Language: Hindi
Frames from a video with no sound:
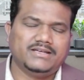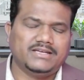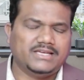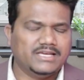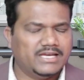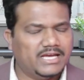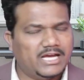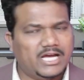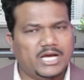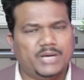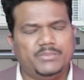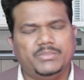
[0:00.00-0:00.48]

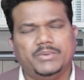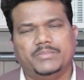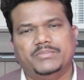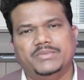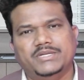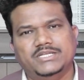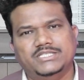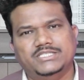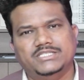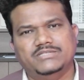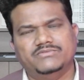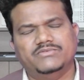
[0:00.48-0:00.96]
कि आप
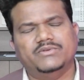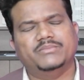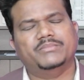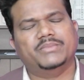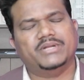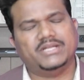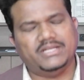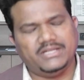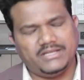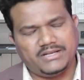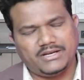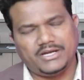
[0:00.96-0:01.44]
अपने जीवन
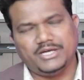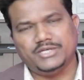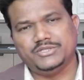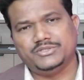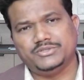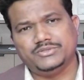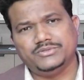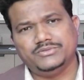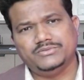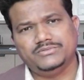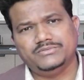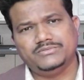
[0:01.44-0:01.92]
में
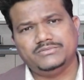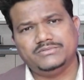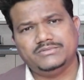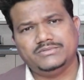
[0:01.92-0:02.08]
निराश हों